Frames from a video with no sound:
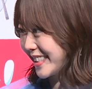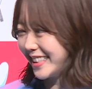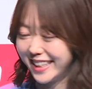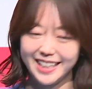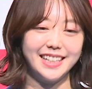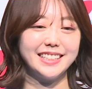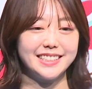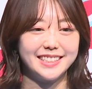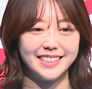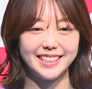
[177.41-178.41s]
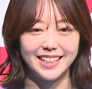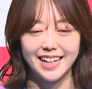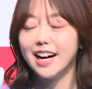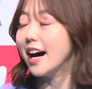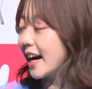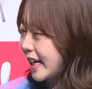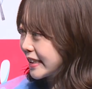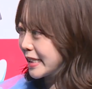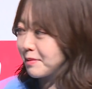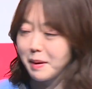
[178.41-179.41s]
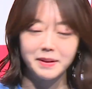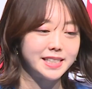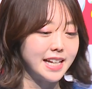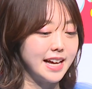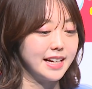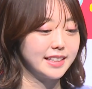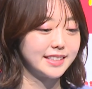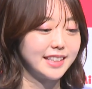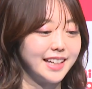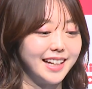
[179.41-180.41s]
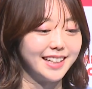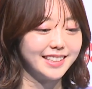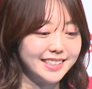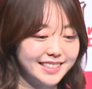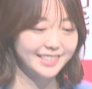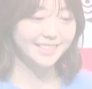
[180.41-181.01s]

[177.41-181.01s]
かなりハードルが上がってしまったような気がしますがはい、